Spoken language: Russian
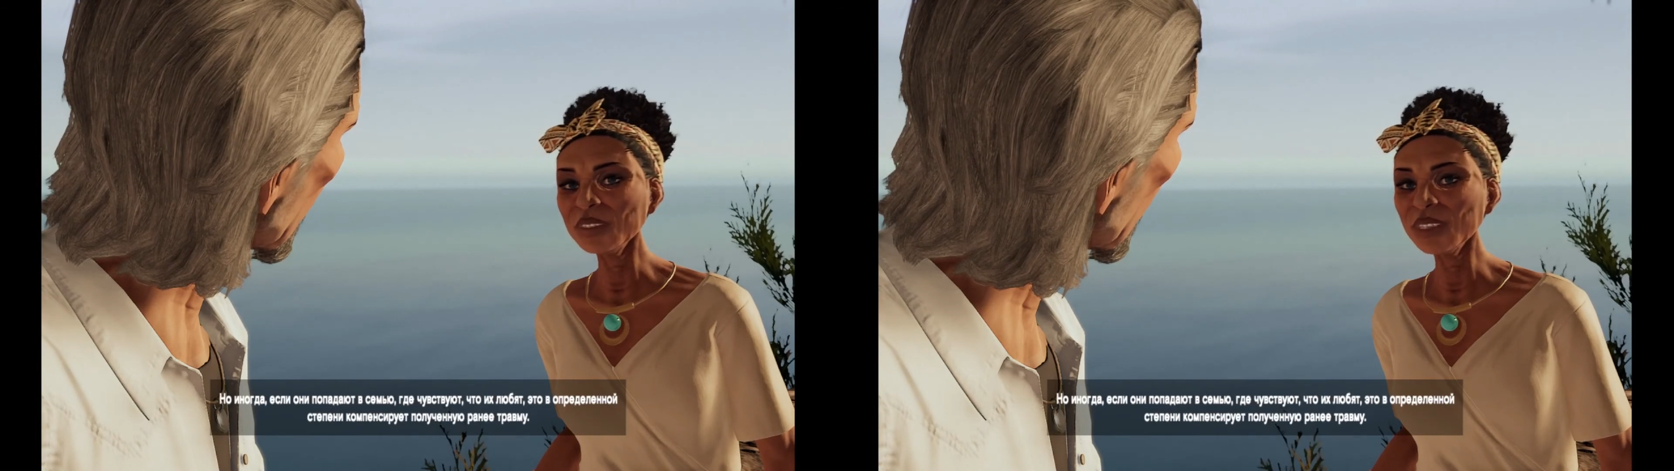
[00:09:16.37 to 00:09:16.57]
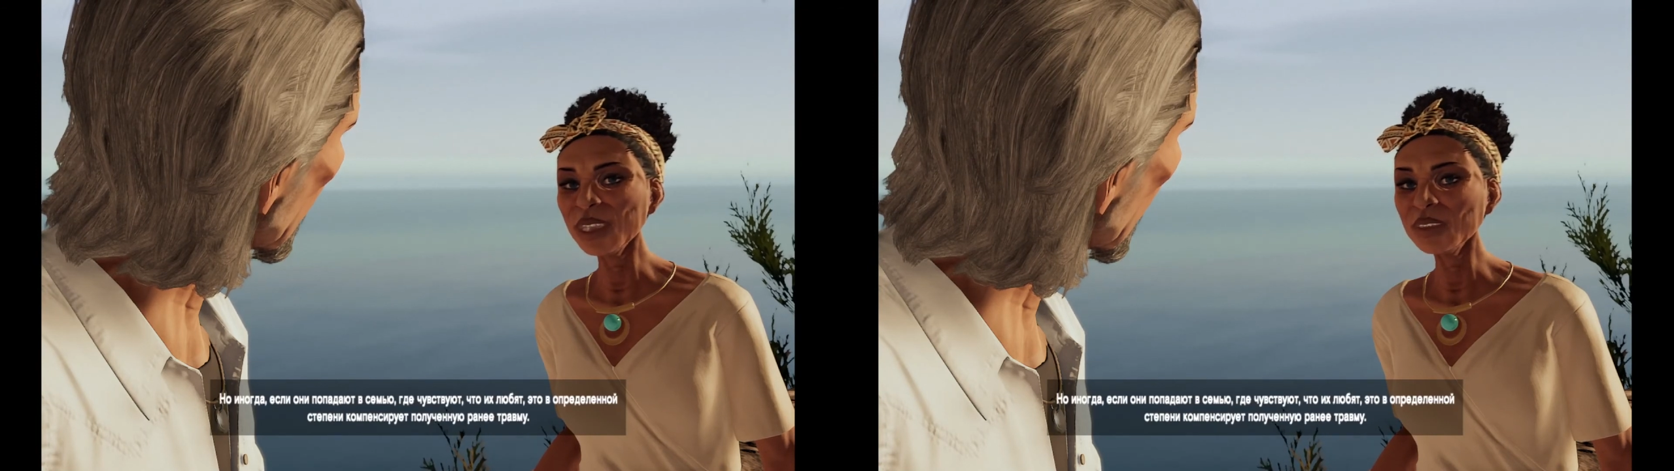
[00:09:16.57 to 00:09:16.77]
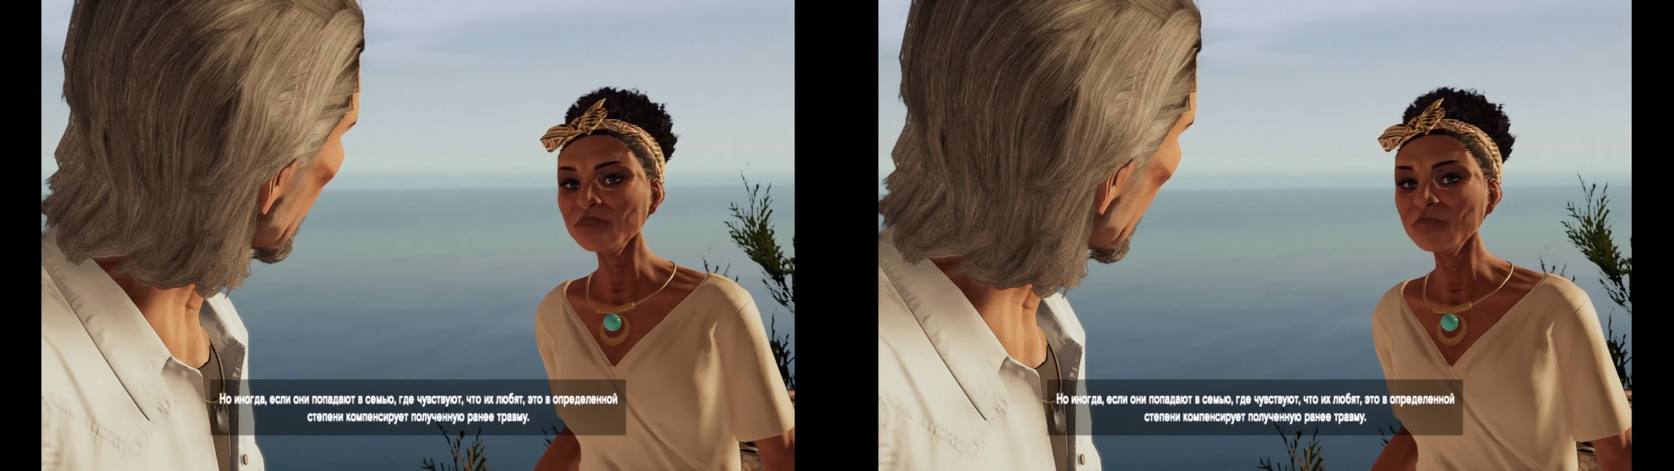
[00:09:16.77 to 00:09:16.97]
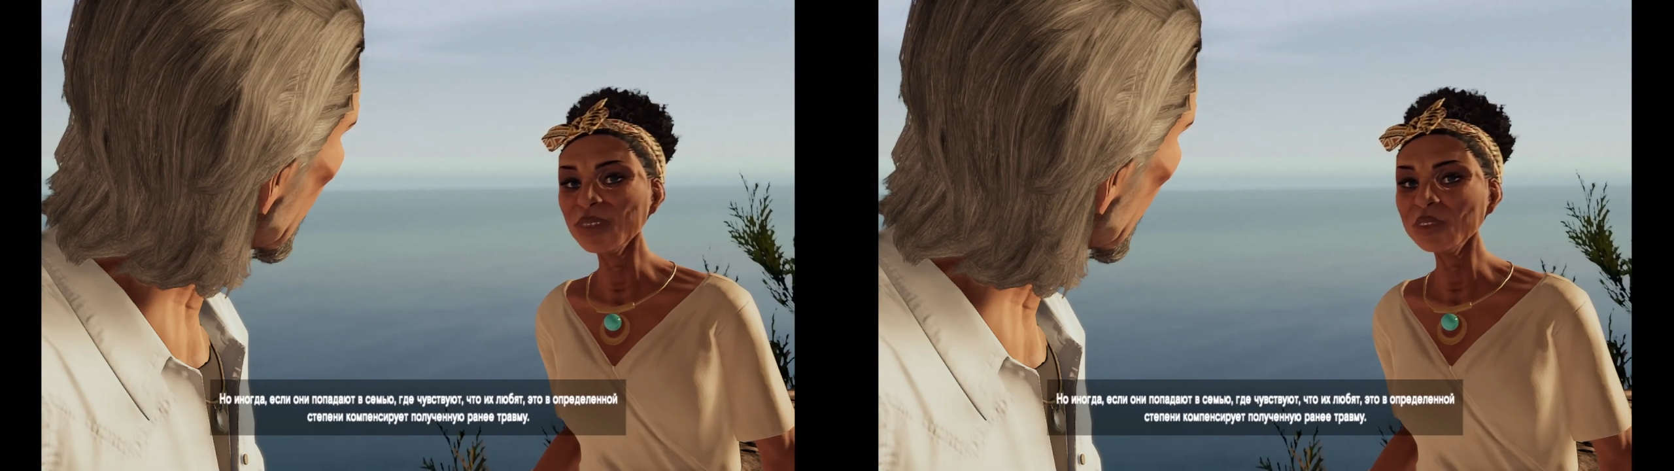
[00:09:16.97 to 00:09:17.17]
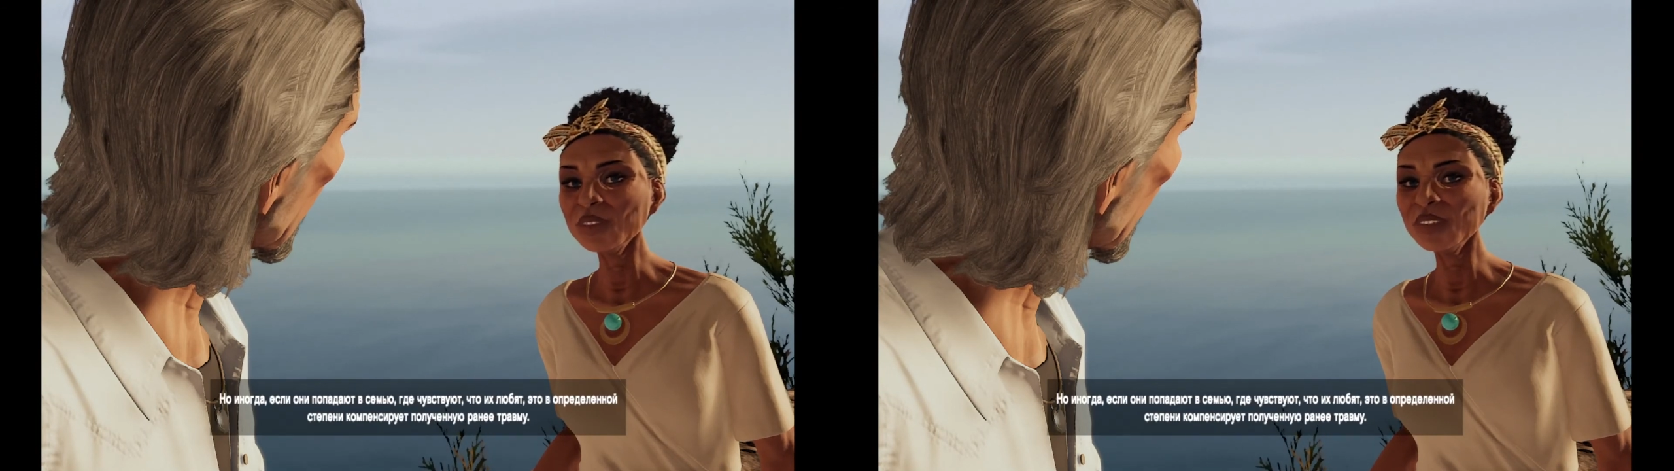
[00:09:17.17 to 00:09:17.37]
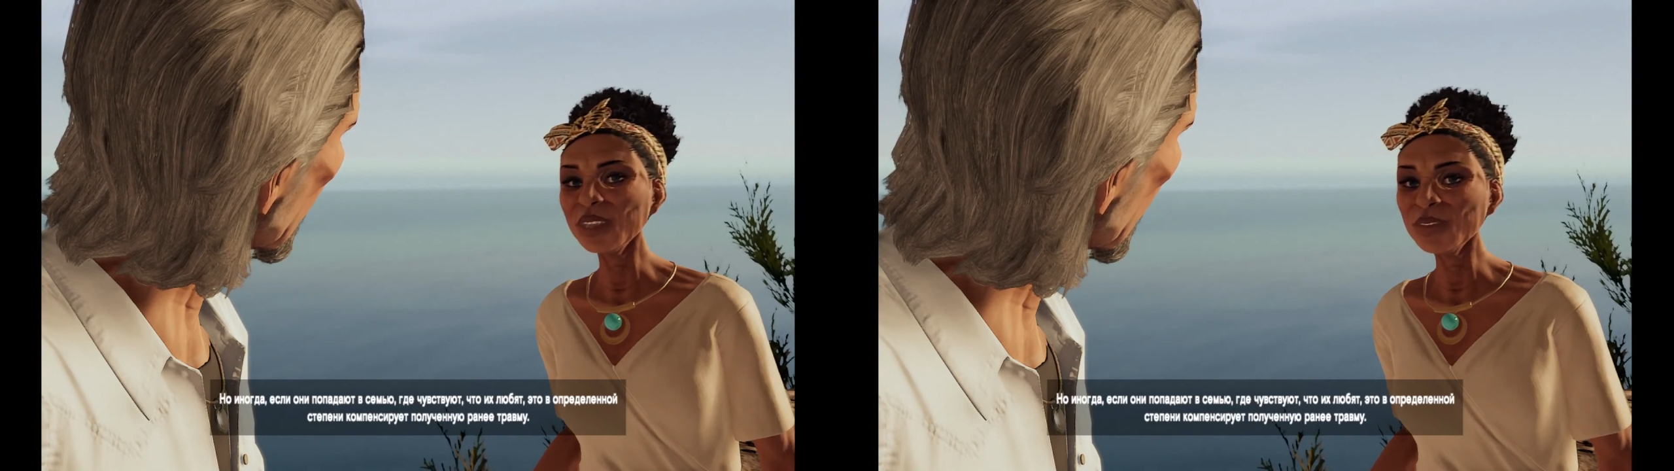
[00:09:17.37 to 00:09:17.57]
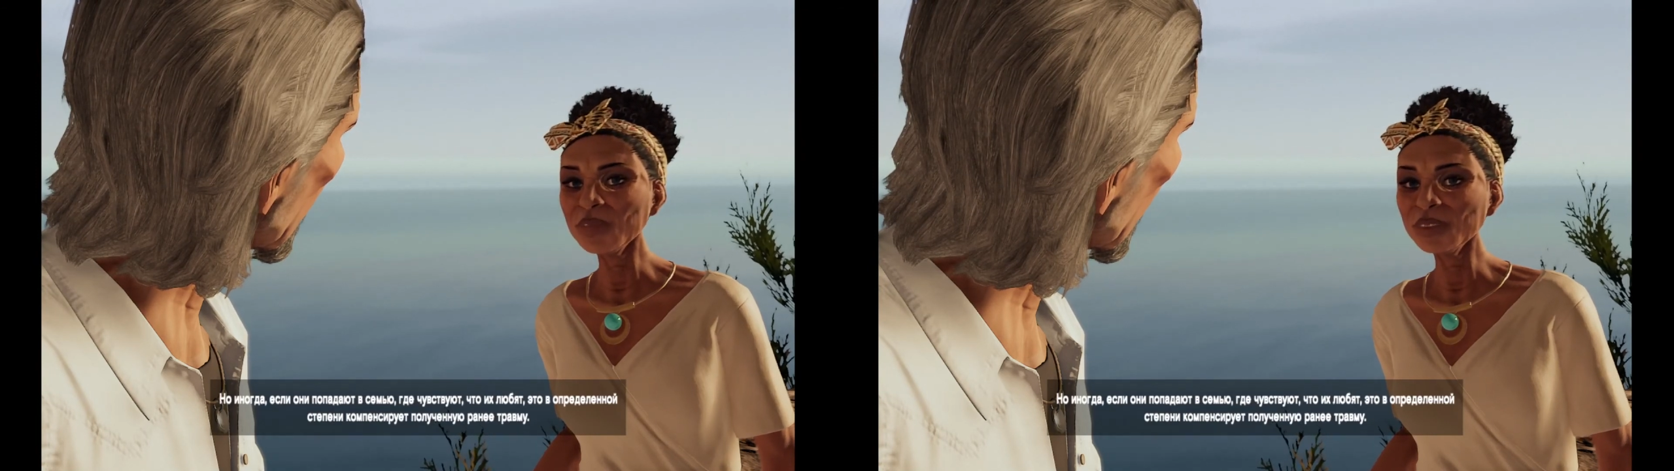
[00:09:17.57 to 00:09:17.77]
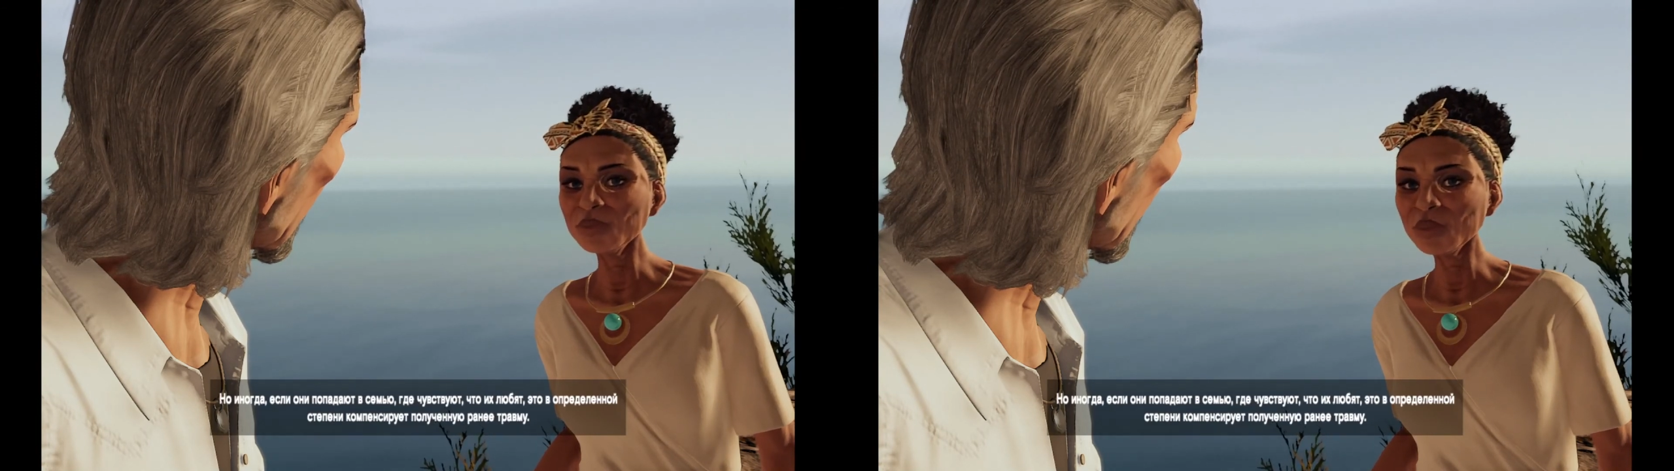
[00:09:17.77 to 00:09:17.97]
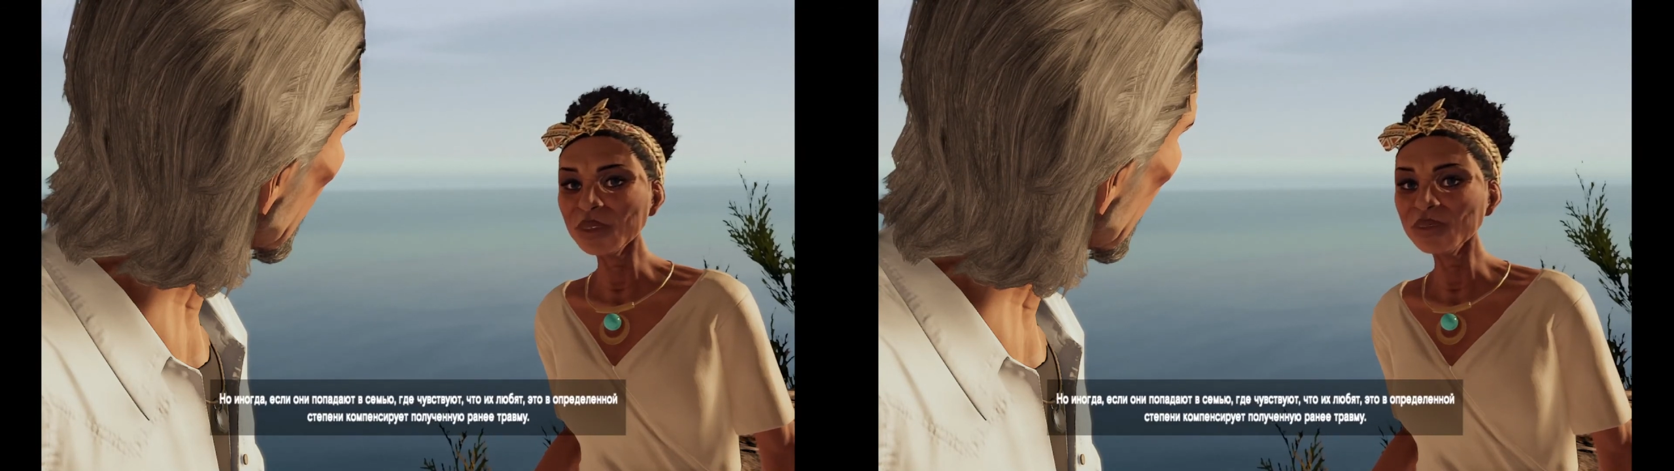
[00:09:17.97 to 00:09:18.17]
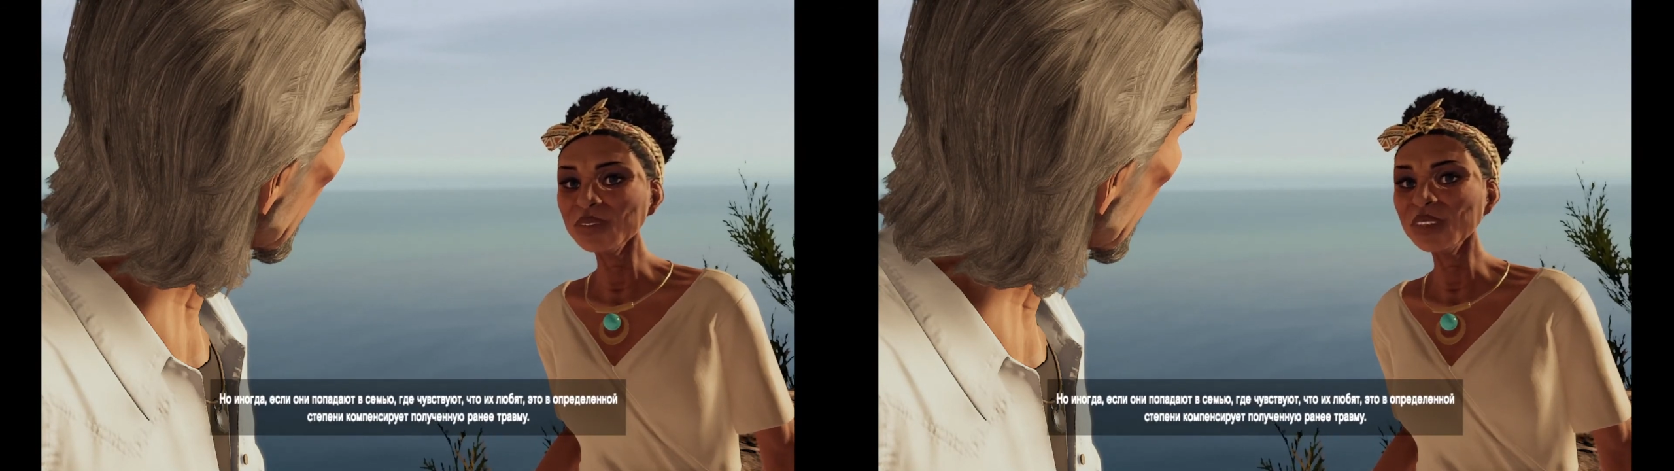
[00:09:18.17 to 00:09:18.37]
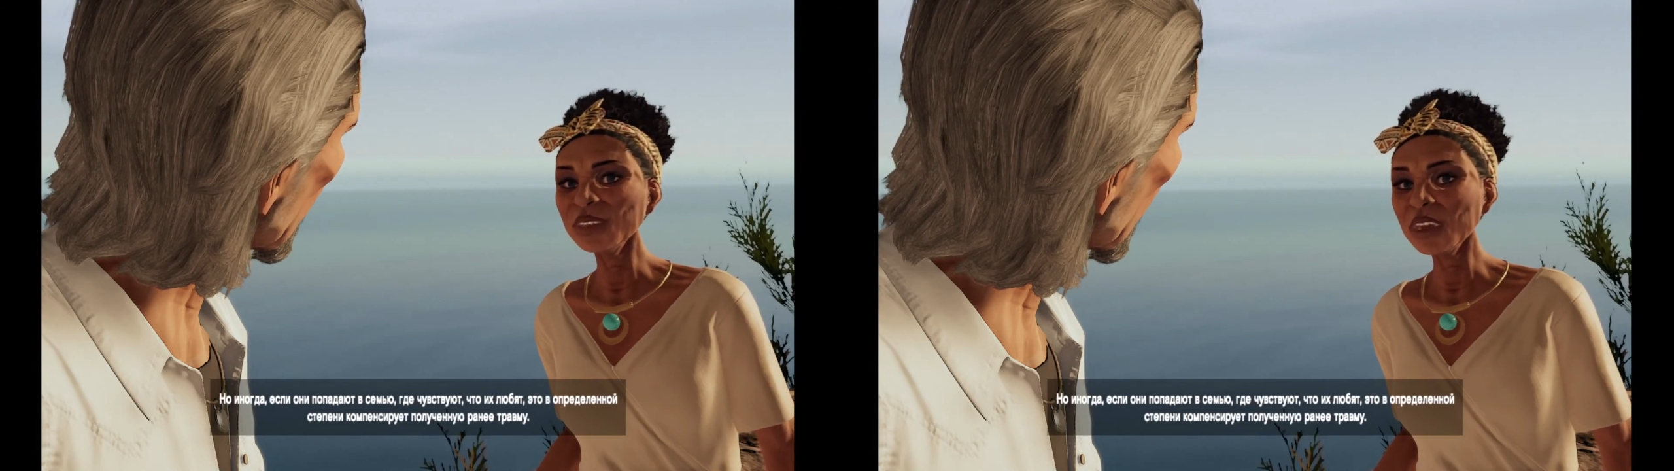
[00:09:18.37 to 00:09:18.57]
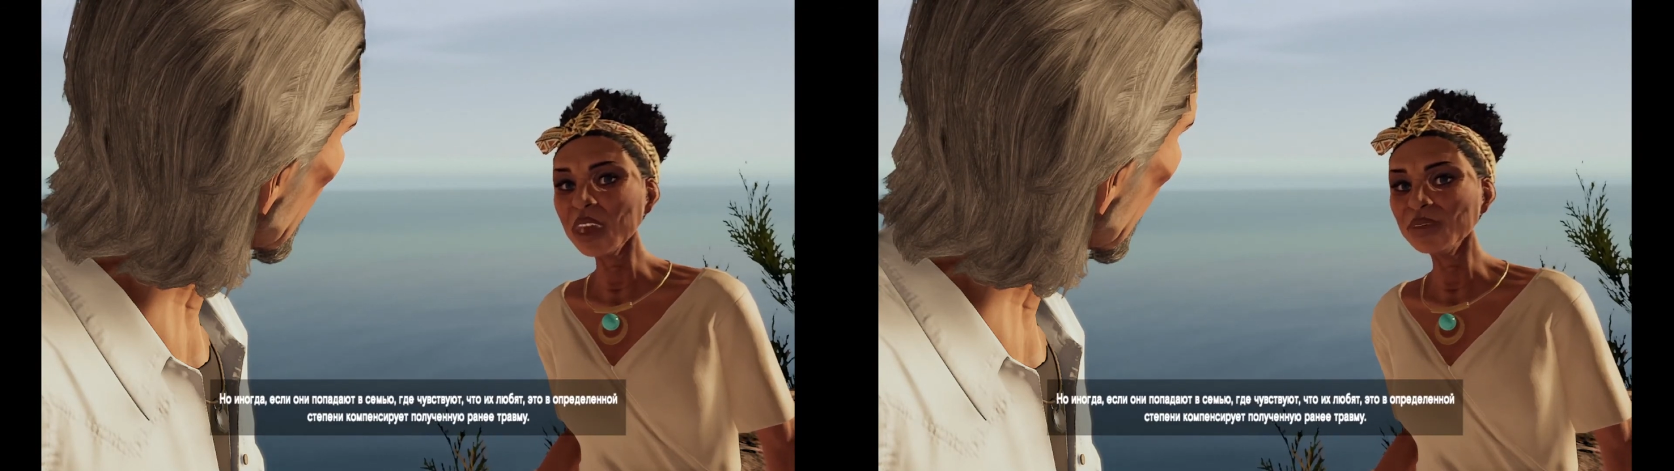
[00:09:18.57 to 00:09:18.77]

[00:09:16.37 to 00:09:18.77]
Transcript: насиловали девочку и издевались над ней.